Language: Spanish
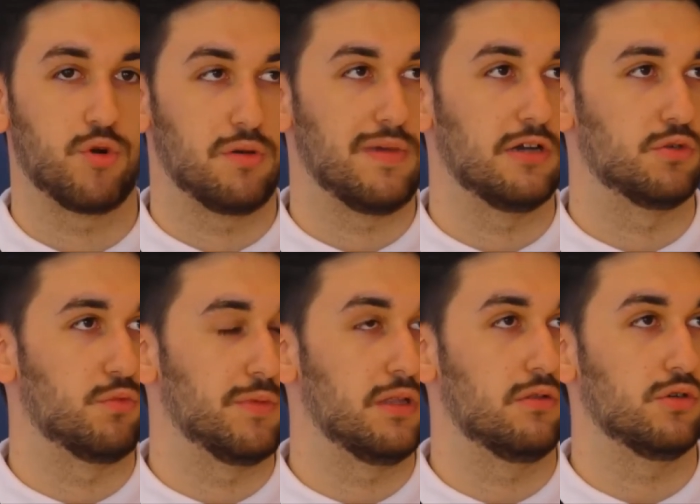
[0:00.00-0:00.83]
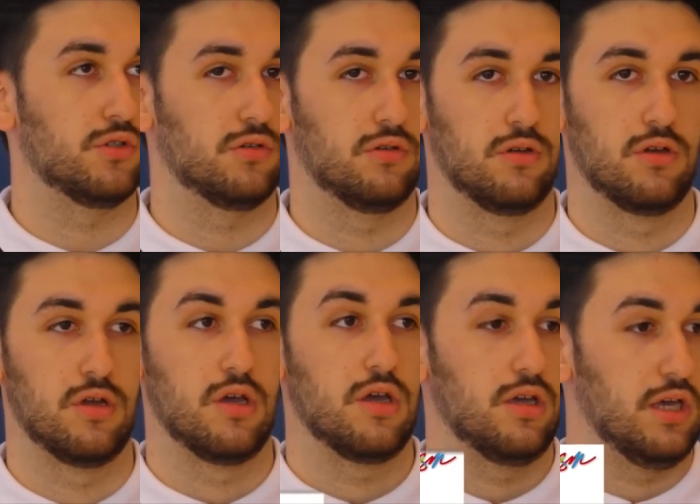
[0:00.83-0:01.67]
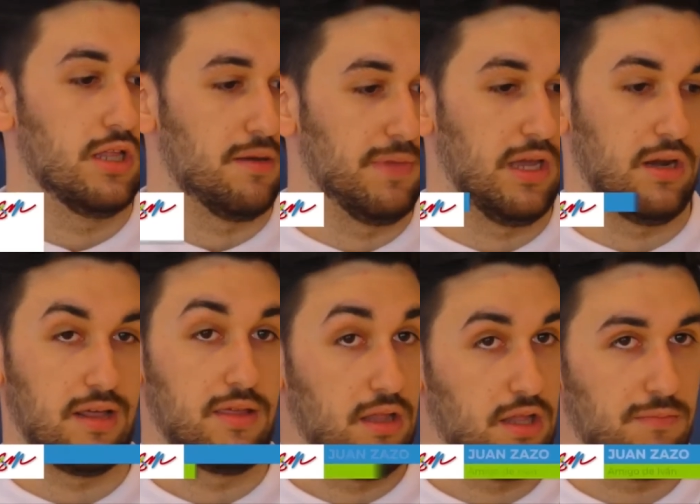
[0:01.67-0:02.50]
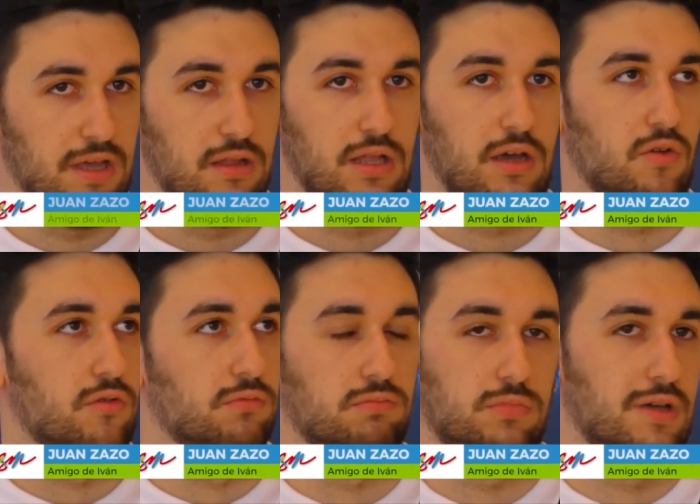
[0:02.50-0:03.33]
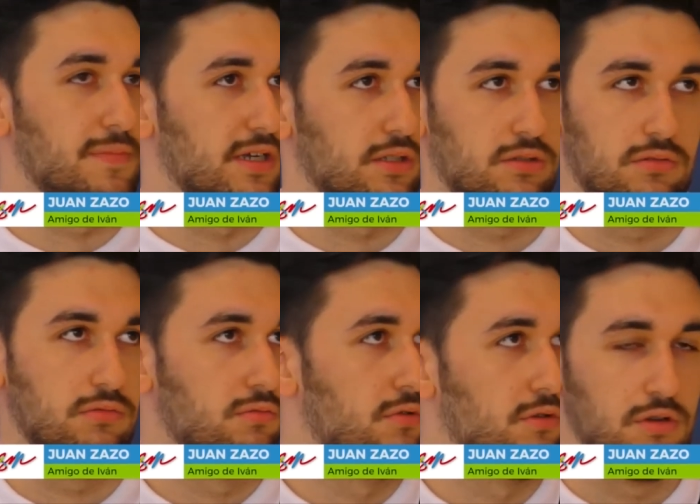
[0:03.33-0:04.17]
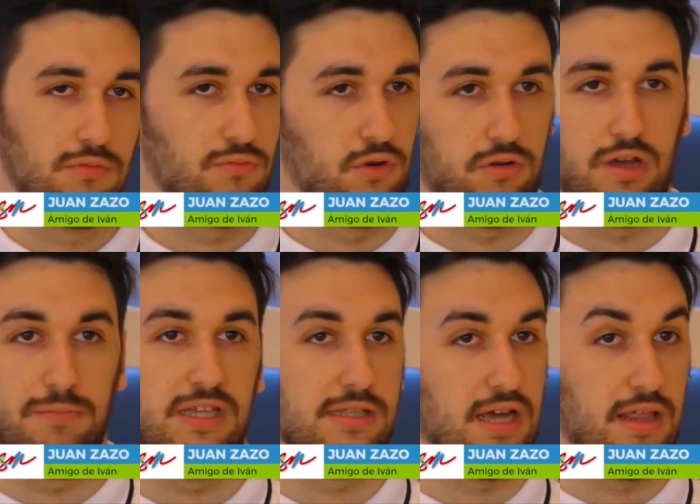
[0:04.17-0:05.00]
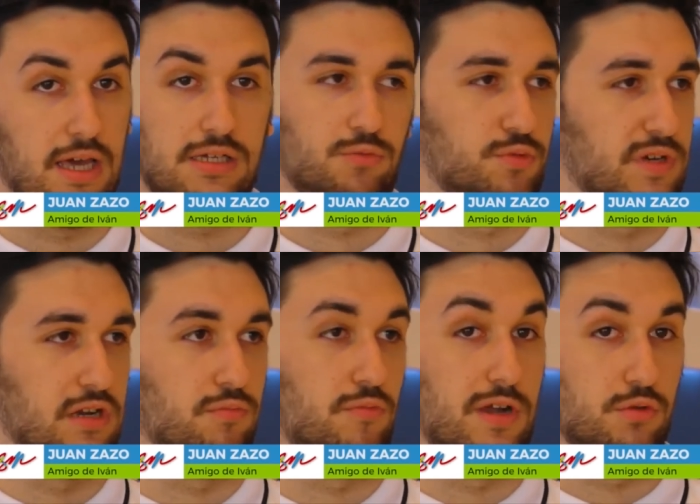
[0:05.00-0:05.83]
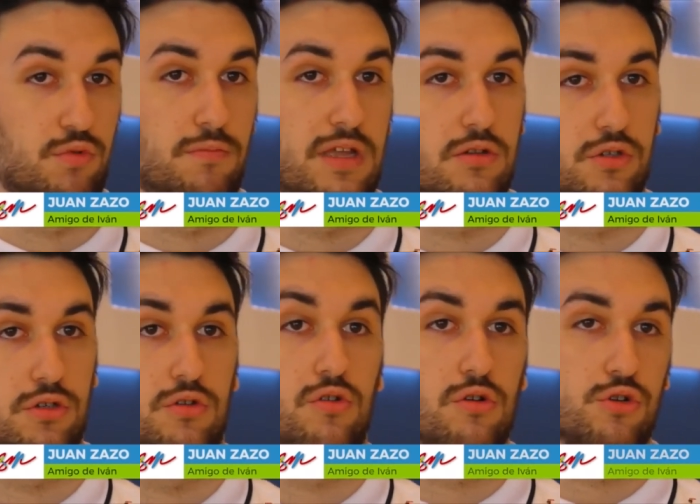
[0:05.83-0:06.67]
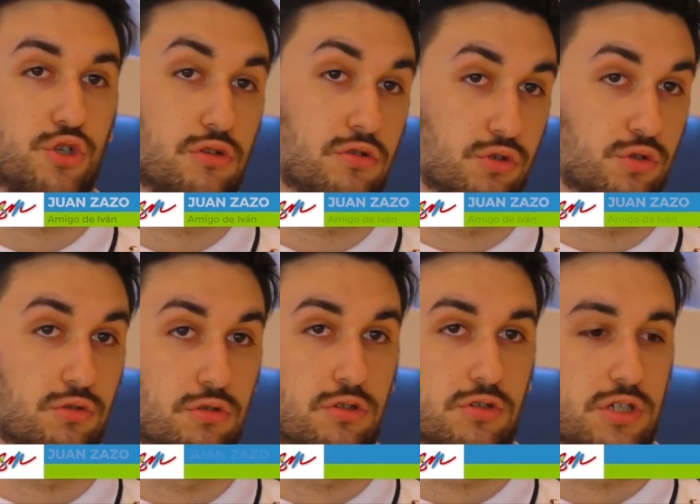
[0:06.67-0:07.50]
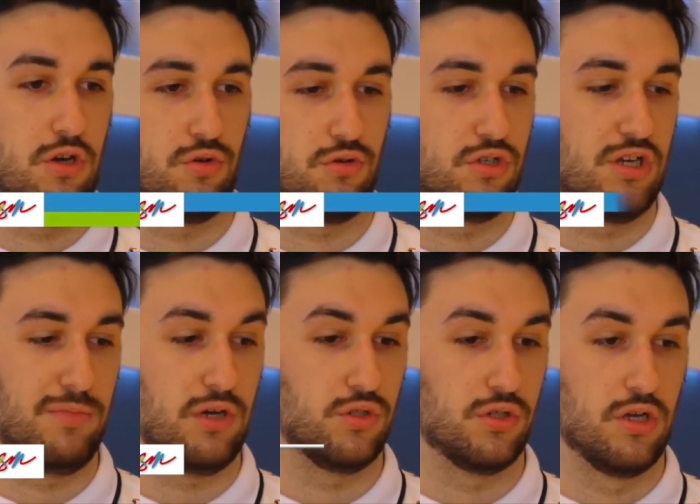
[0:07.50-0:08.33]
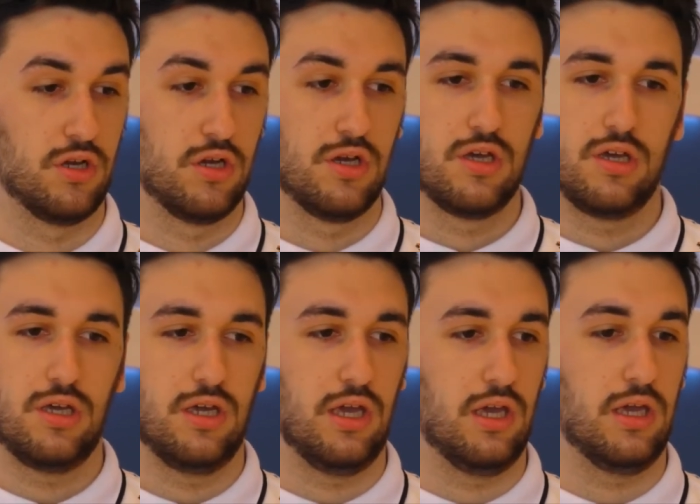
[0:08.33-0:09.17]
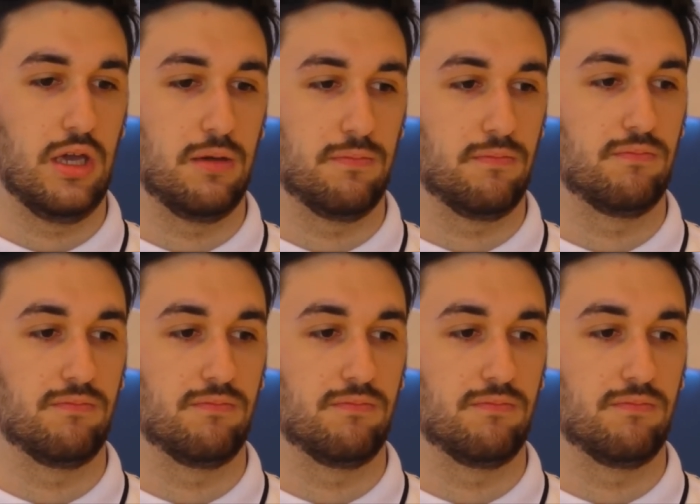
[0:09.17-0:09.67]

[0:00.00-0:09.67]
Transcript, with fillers: por muy malos momentos y también recientemente con temas bueno, de amistades, hemos pasado por malos momentos, no nosotros, sino con otros amigos y